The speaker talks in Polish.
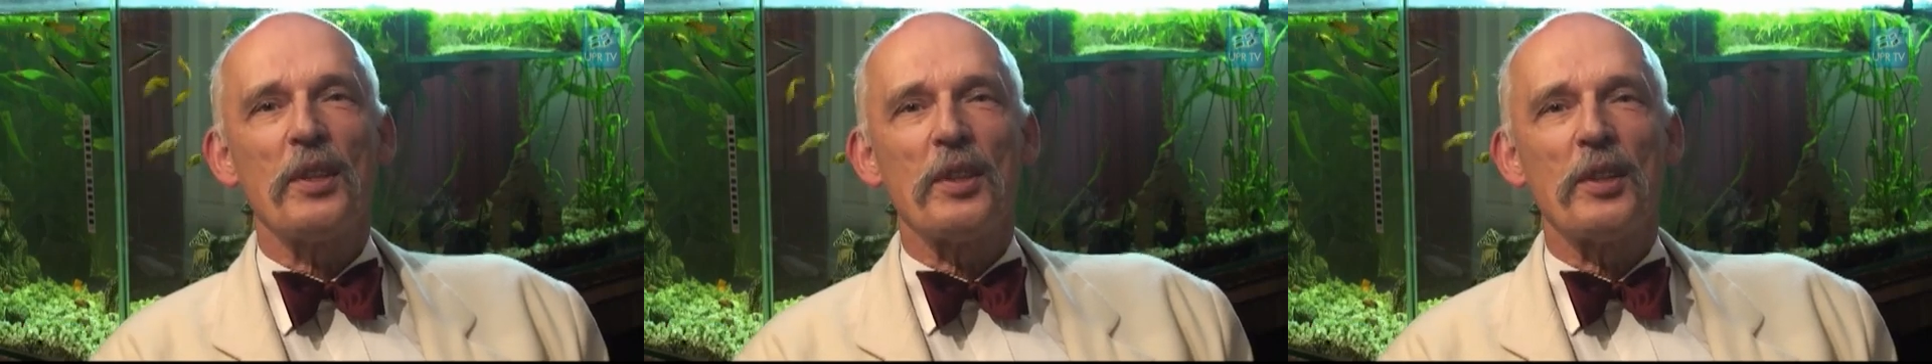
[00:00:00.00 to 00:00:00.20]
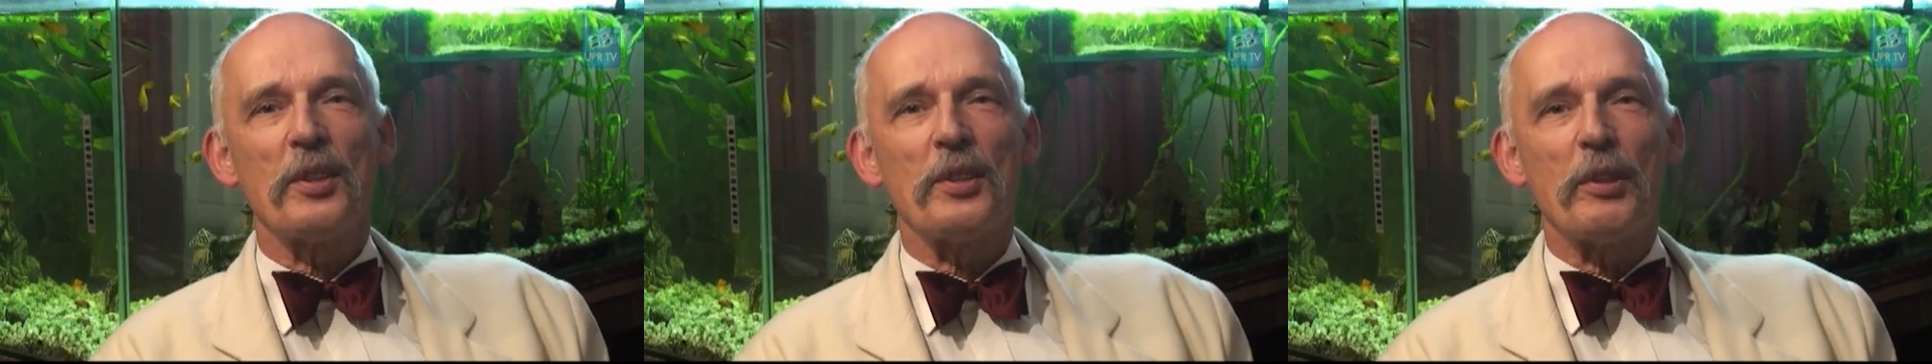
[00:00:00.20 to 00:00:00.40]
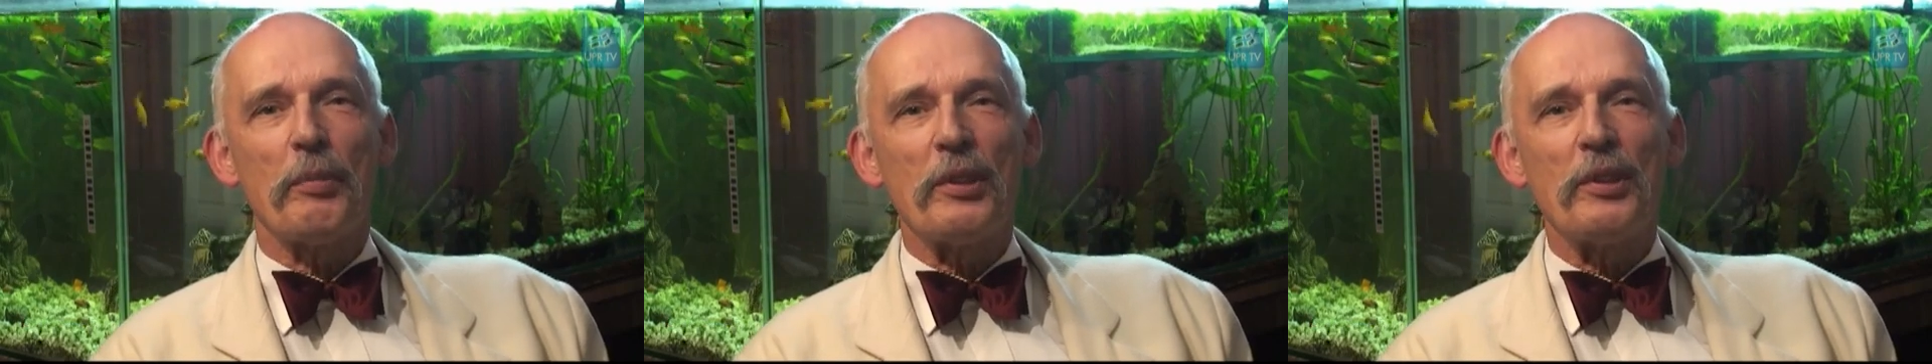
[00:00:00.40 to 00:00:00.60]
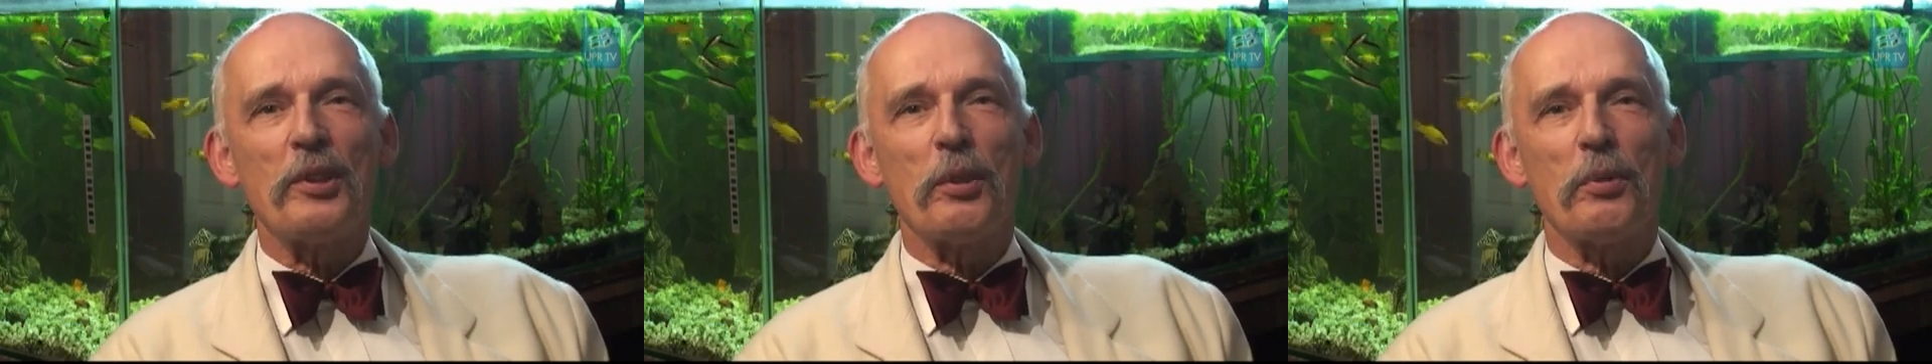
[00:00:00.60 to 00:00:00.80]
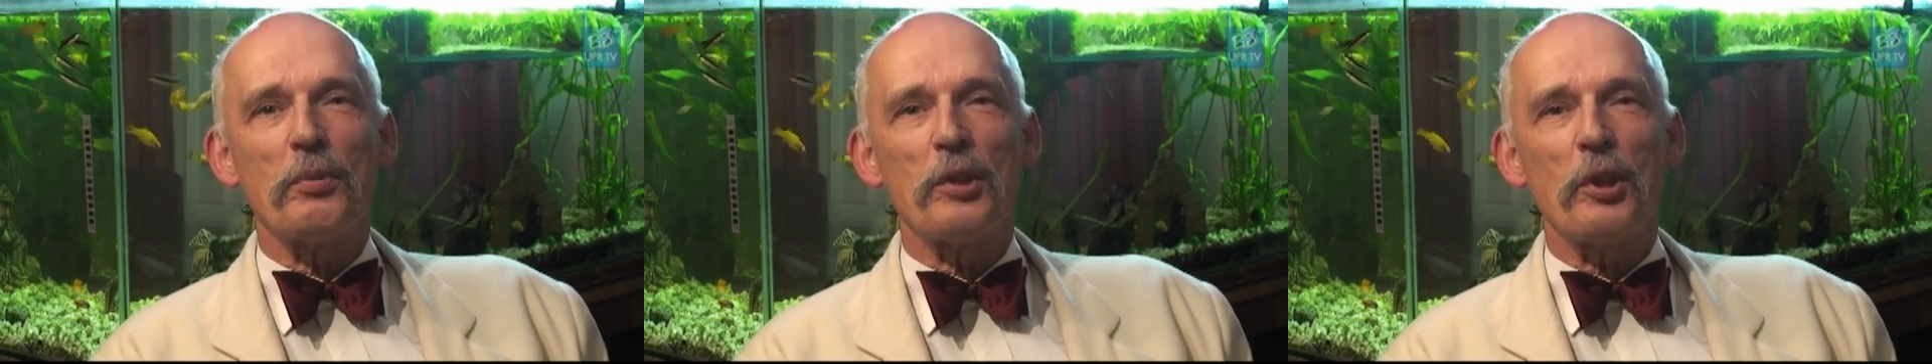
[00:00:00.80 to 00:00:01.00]
nie będzie
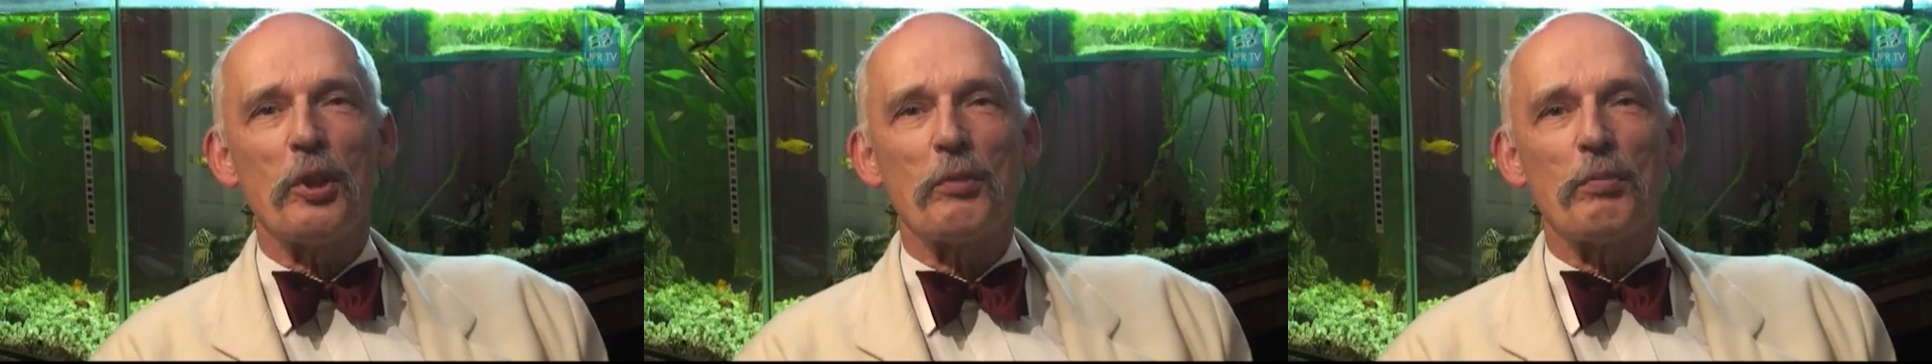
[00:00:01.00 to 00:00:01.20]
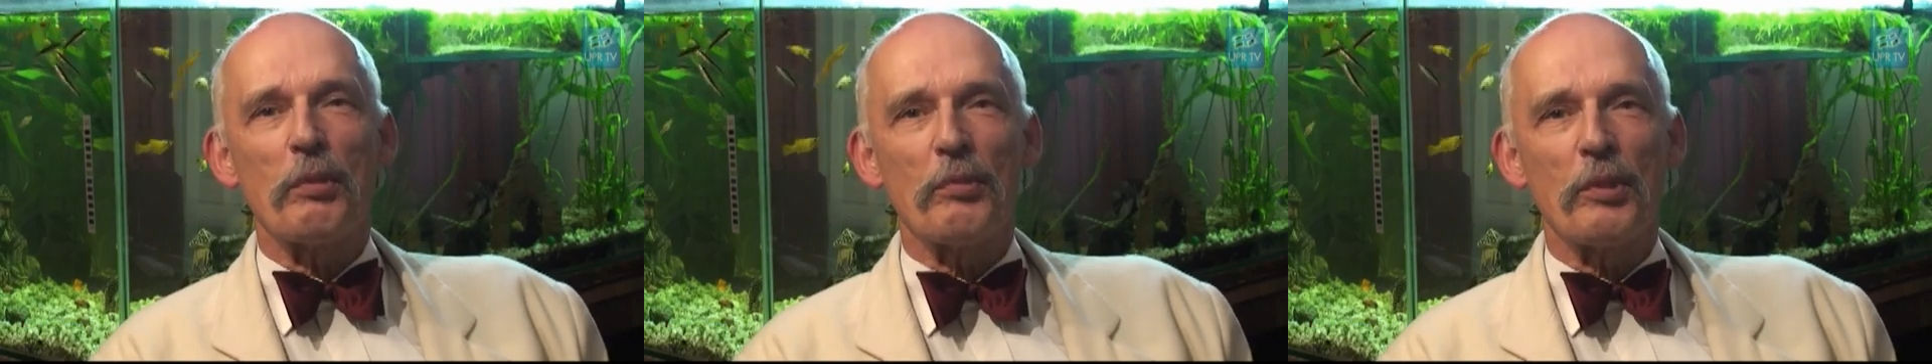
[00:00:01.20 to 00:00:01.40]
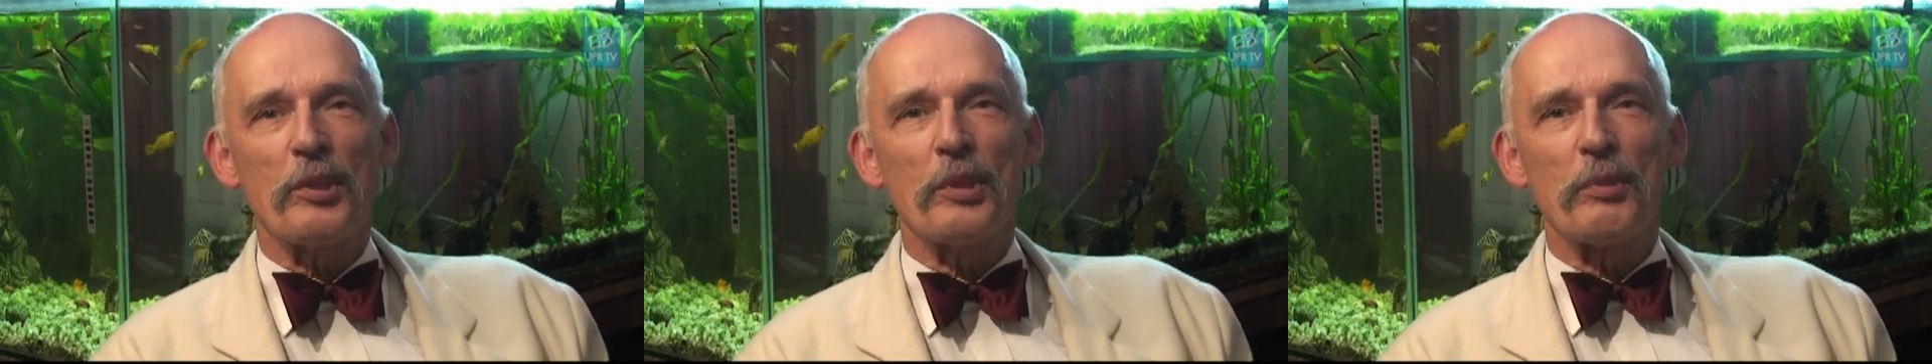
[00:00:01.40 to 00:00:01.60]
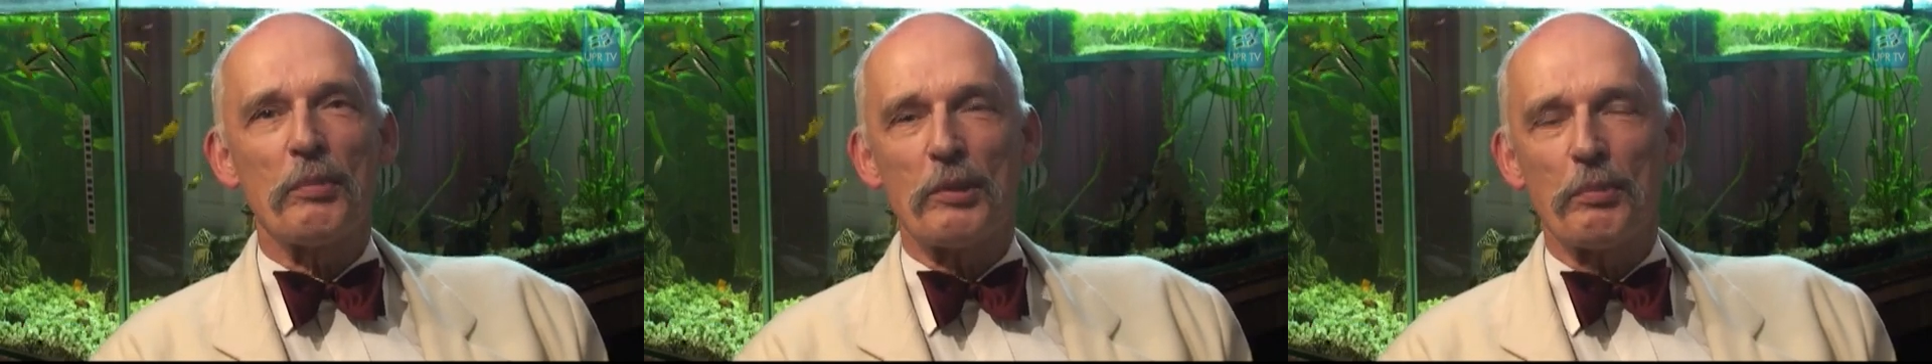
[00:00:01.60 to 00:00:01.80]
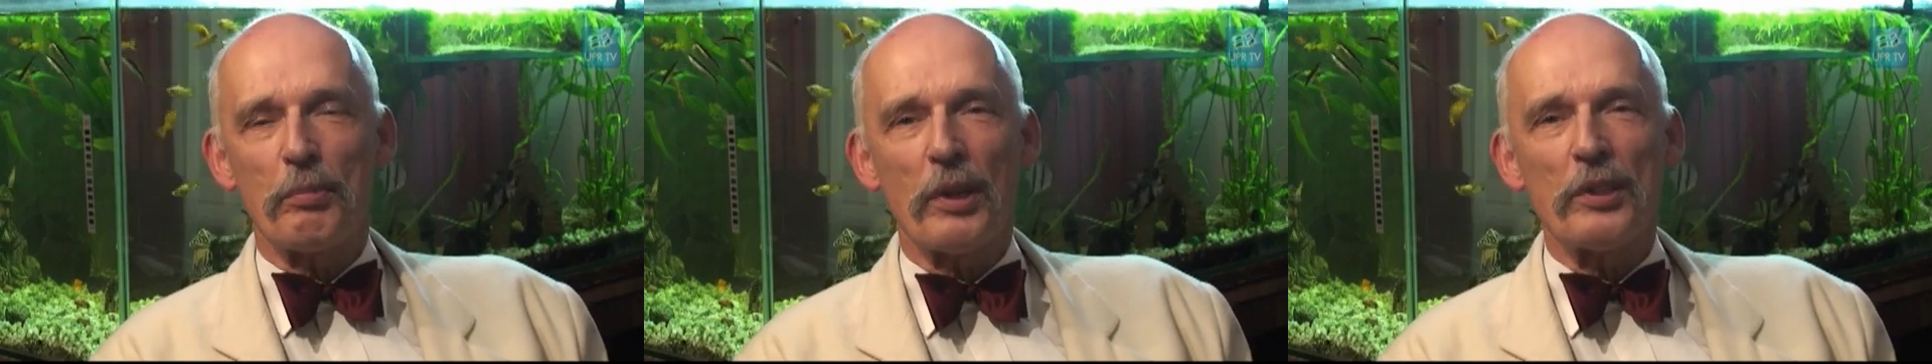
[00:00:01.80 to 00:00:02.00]
udzielał pomocy
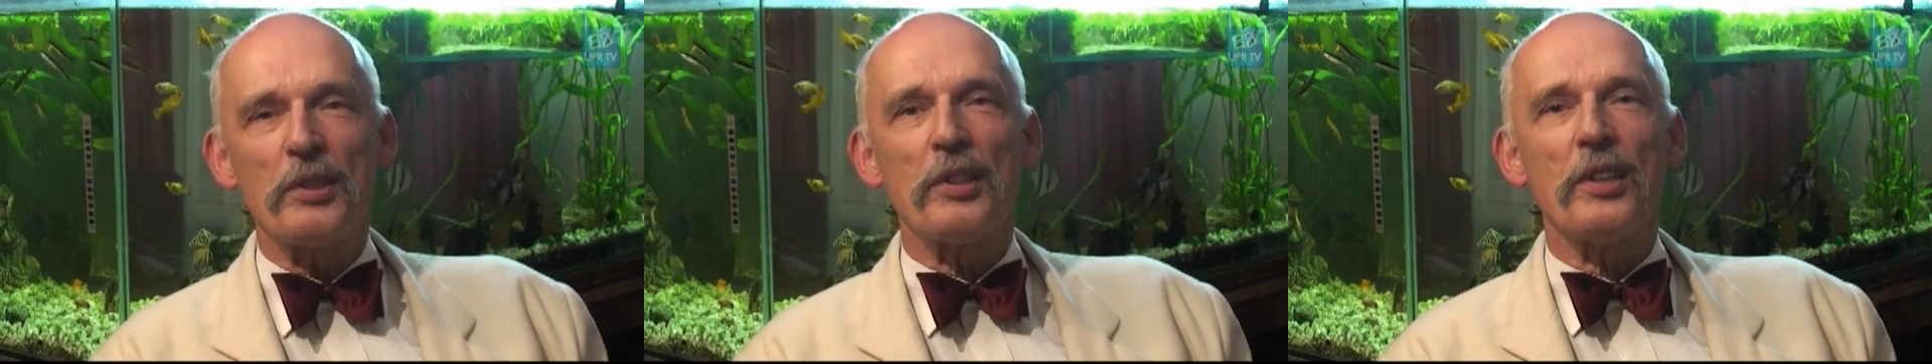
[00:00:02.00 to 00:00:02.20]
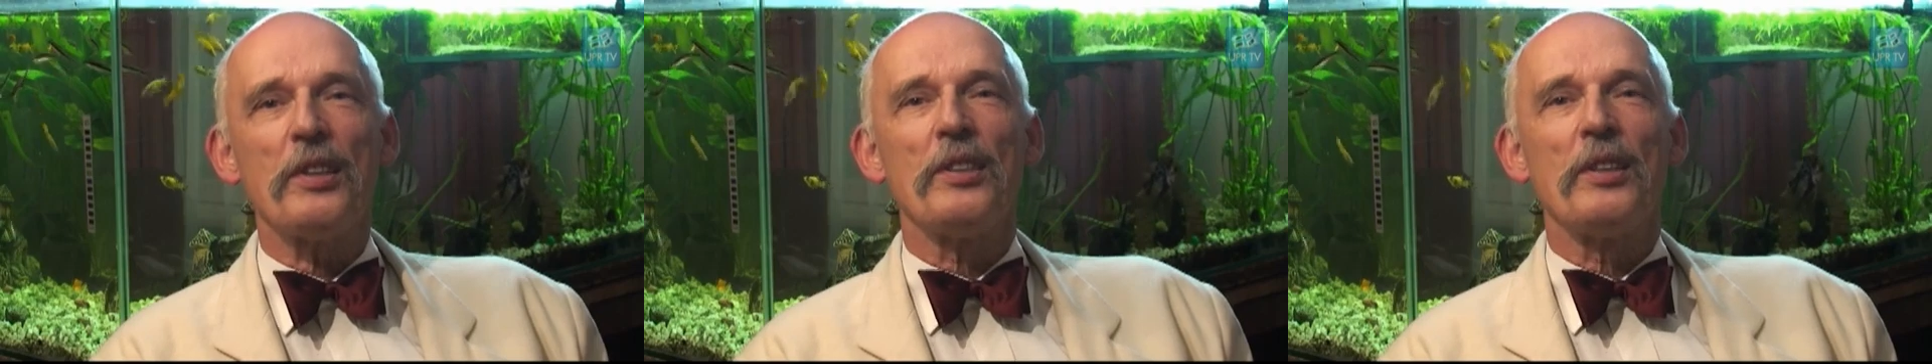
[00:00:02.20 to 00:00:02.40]
bezpłatnie